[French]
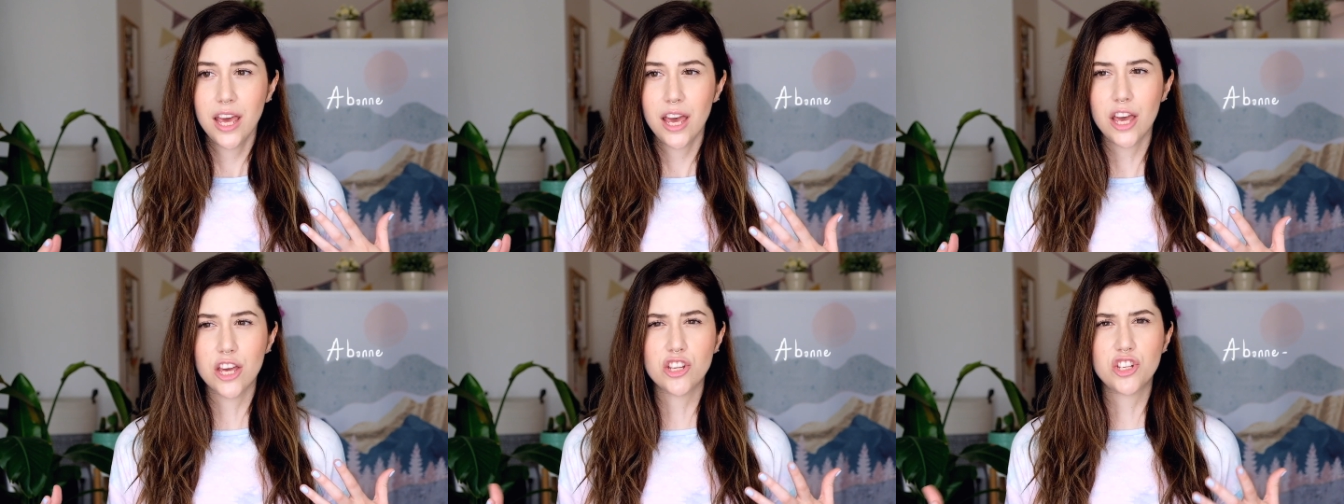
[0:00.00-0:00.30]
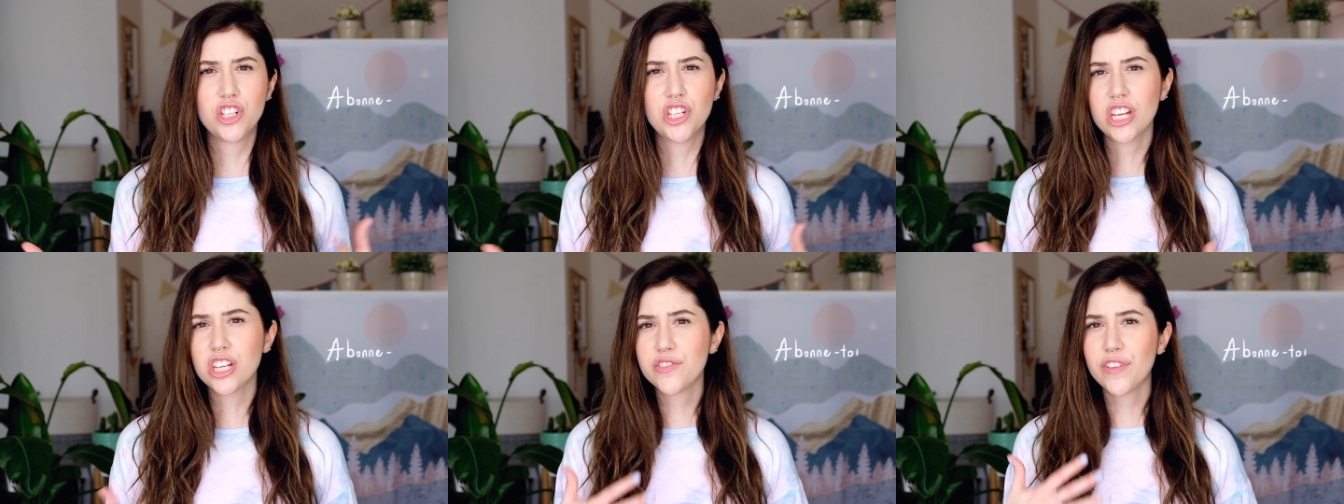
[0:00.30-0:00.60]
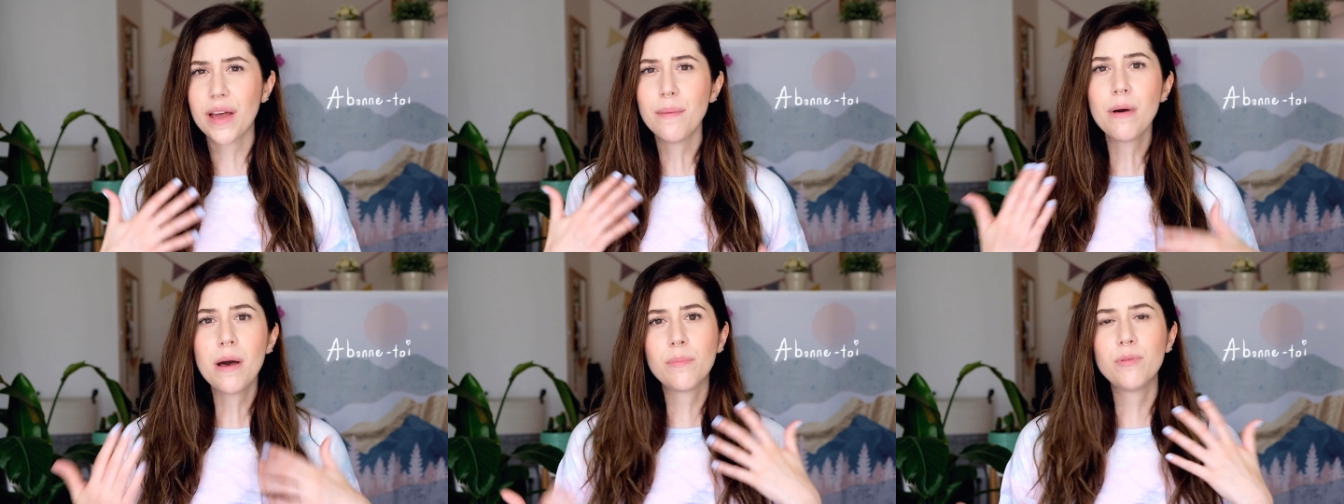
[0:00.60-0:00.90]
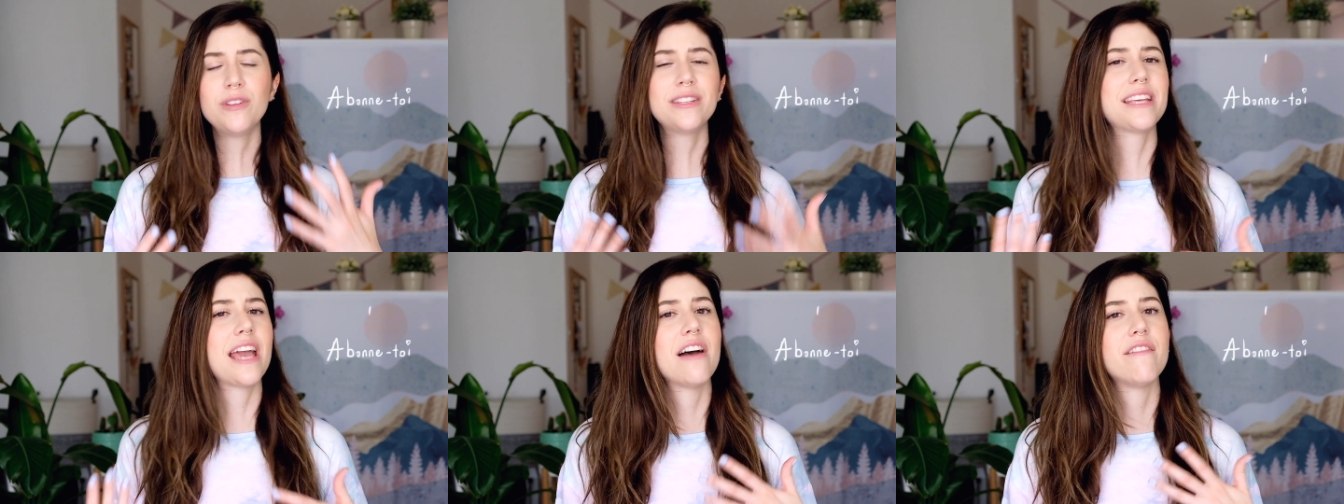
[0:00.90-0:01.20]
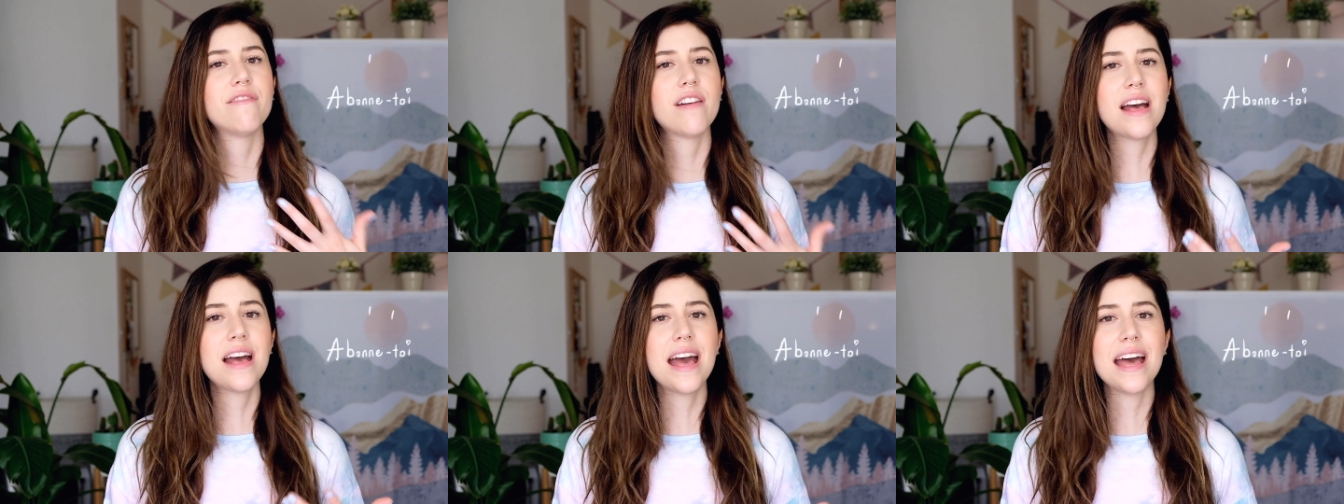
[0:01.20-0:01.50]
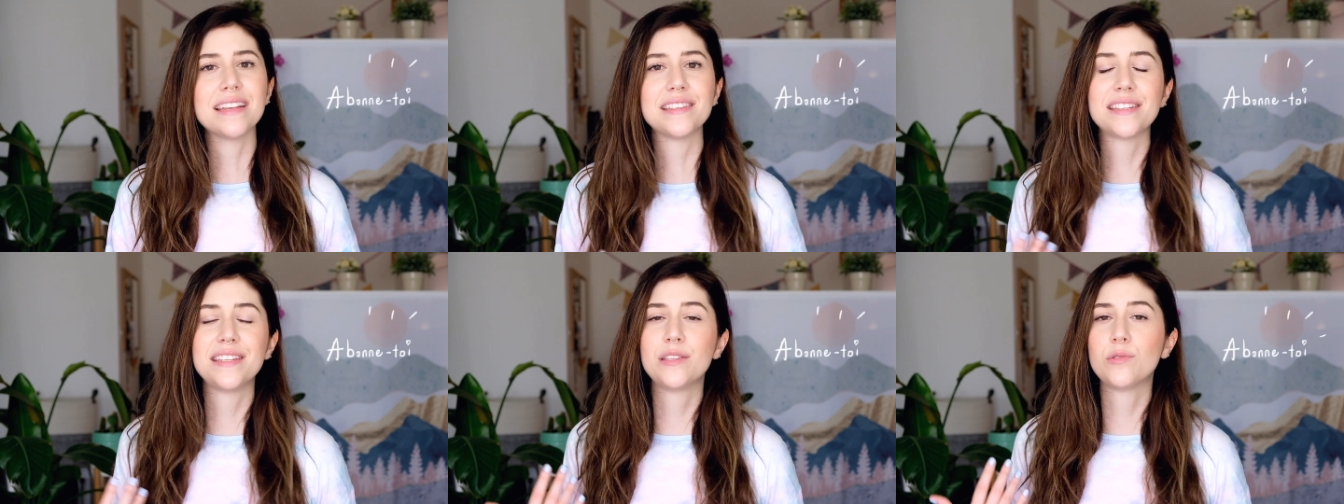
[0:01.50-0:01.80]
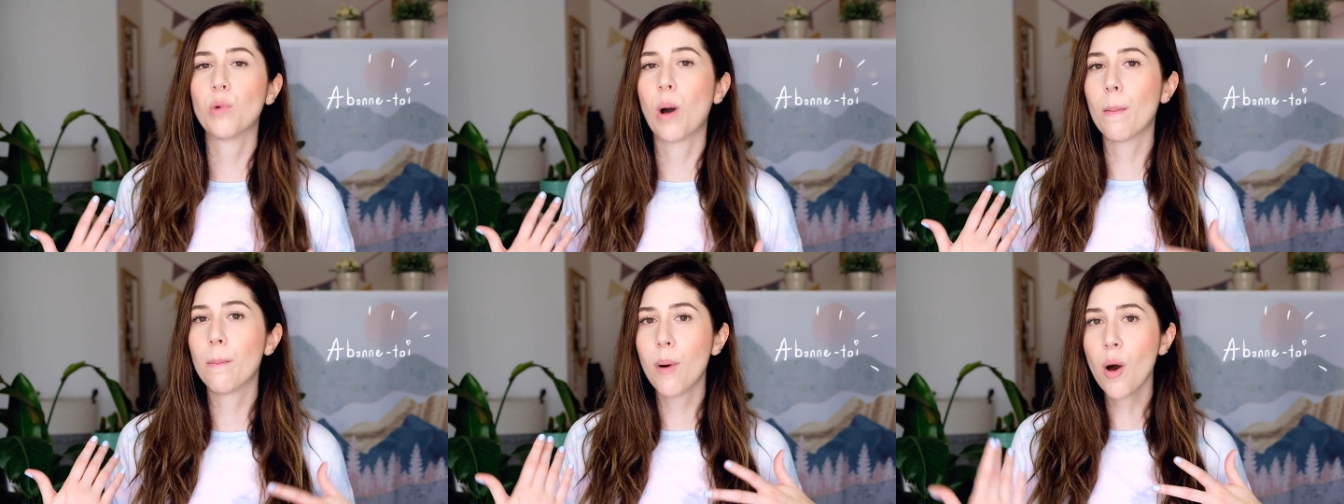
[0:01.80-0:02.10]
Euh, je cherche vraiment plus qu'avant à ce qu'ils
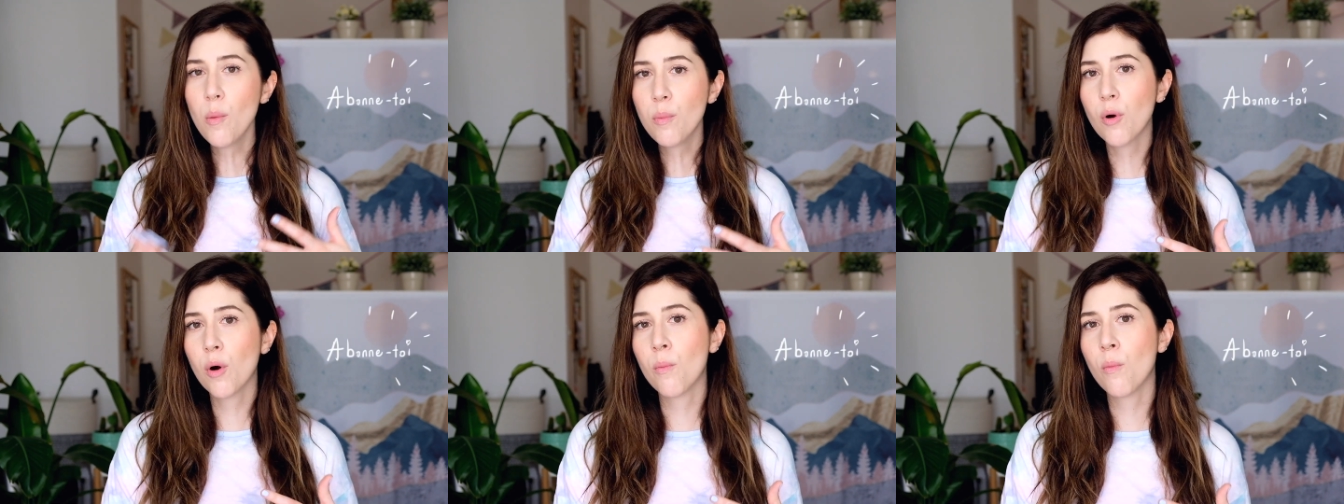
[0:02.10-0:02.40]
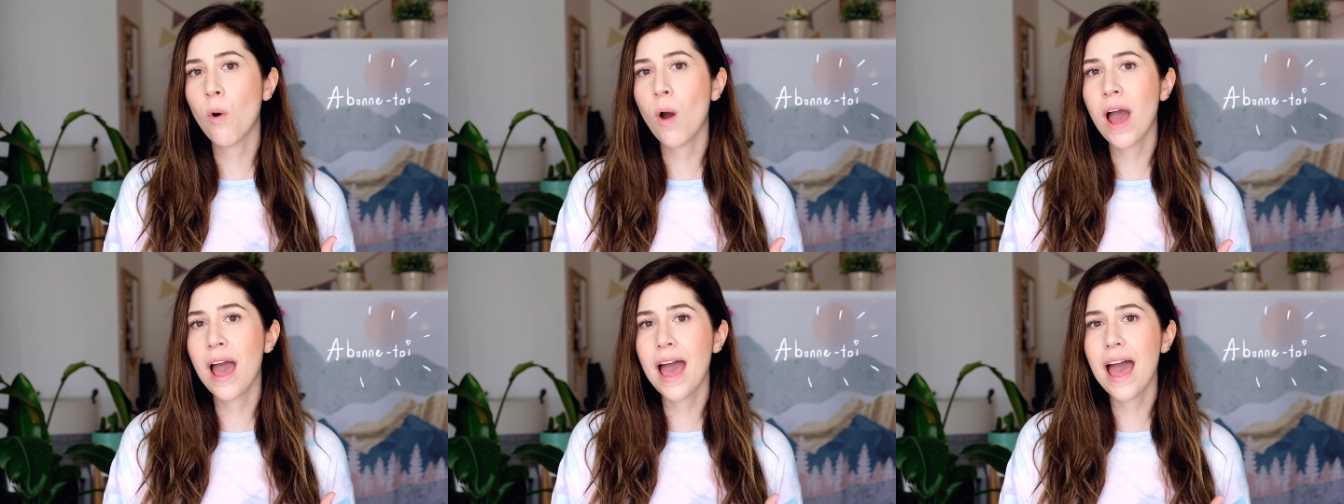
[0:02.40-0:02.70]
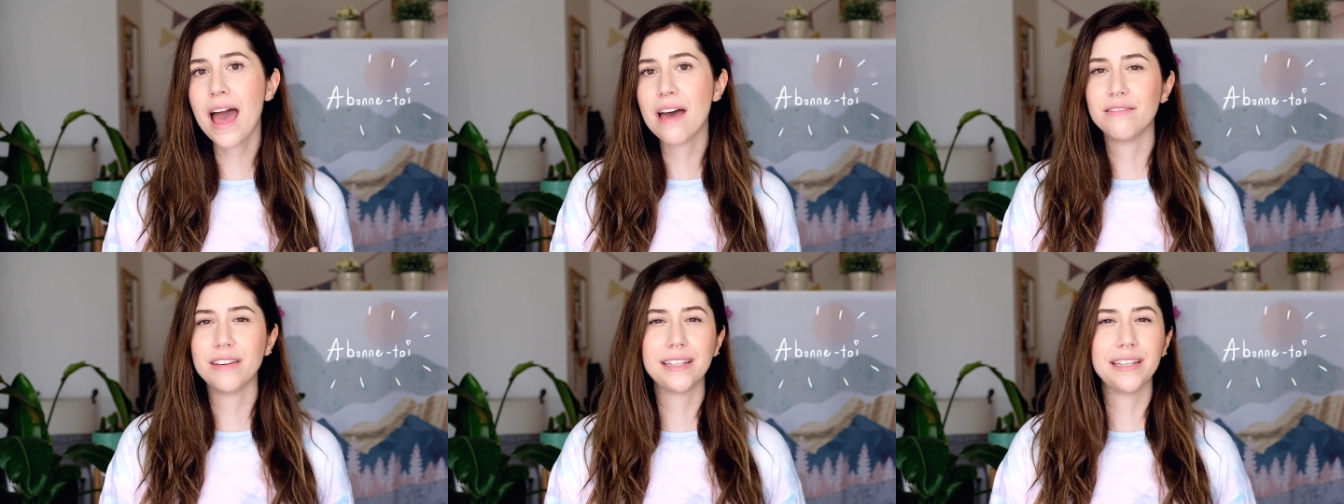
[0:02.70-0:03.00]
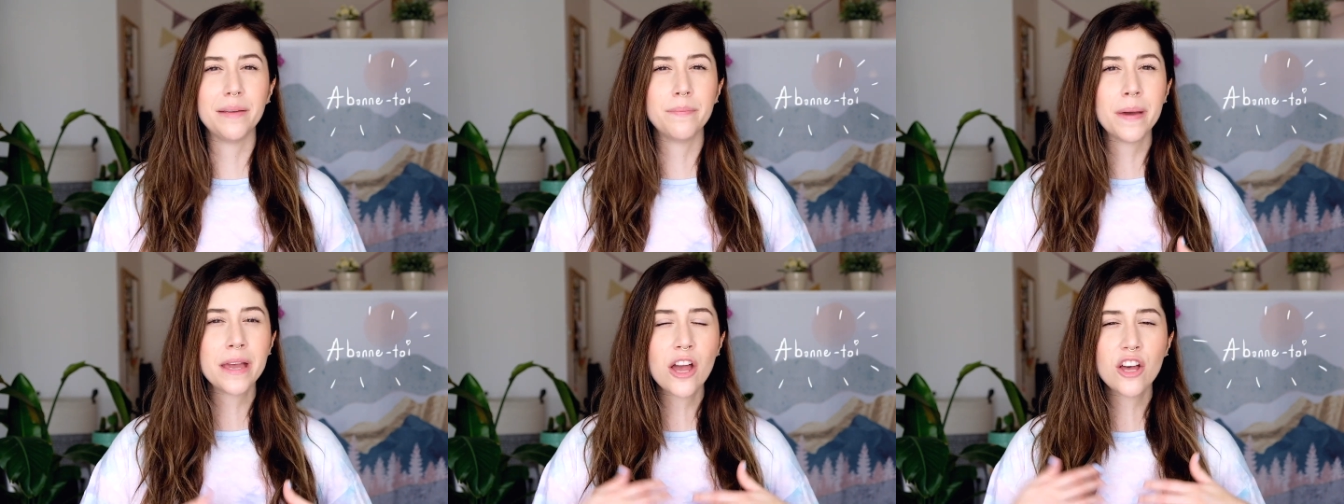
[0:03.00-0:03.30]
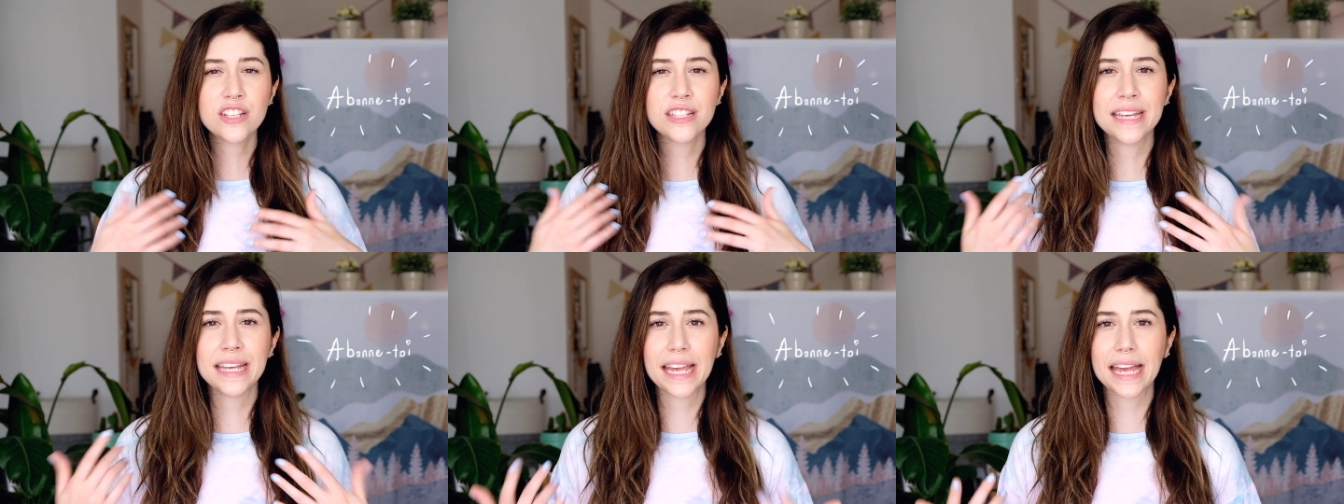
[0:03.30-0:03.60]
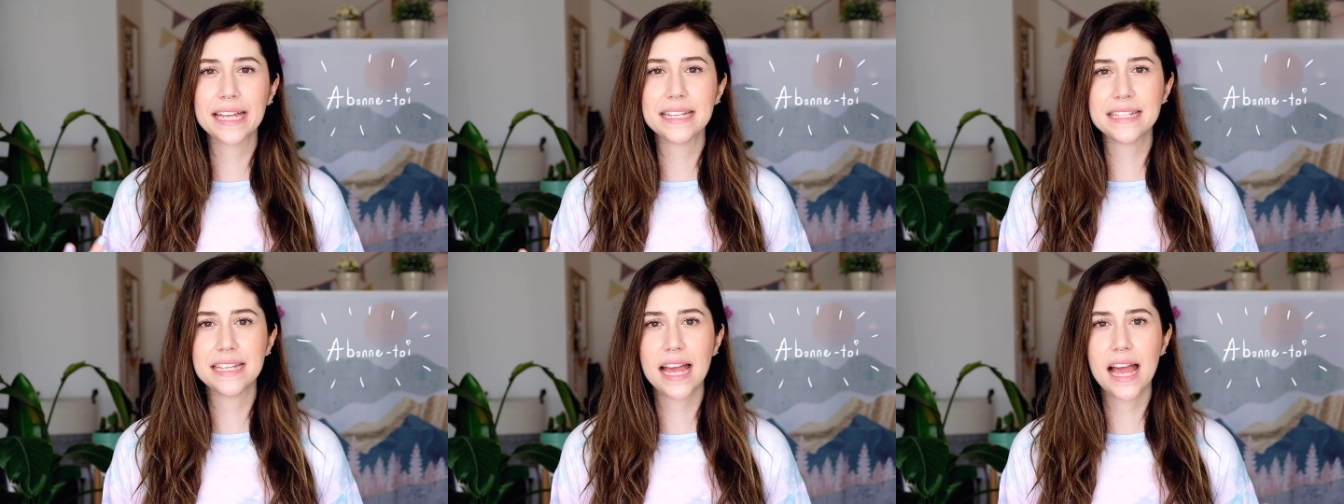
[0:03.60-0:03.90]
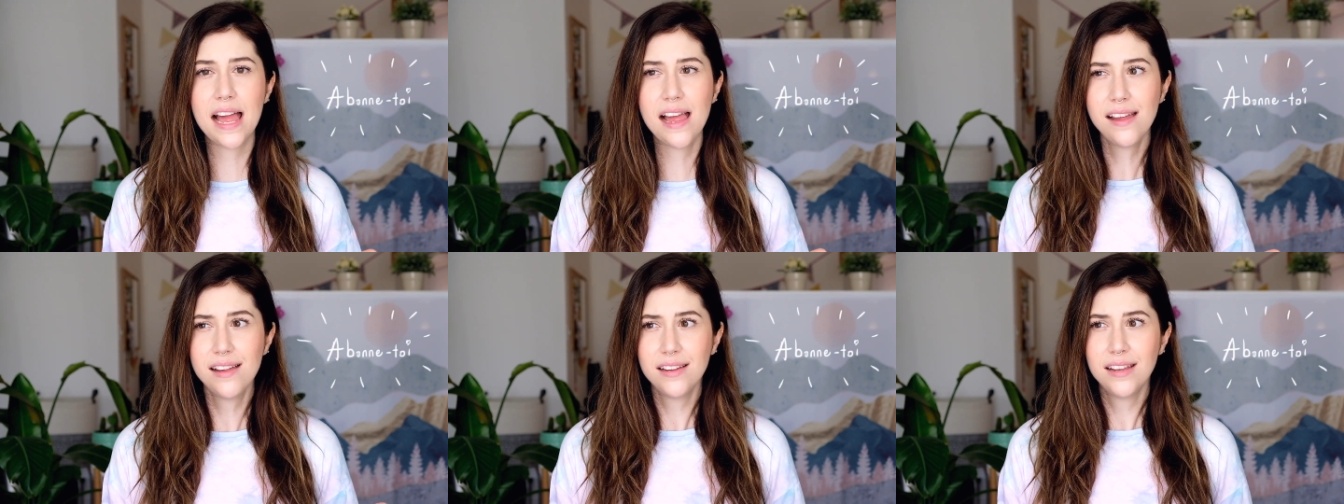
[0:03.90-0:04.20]
soient bons pour moi, avec des meilleurs
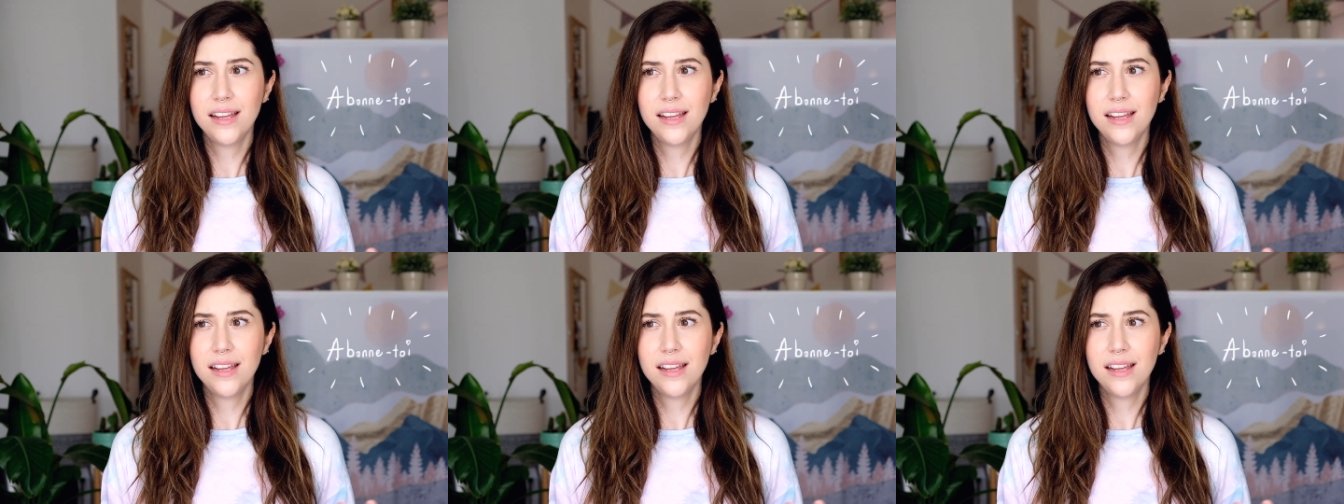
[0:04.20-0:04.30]
ingrédients.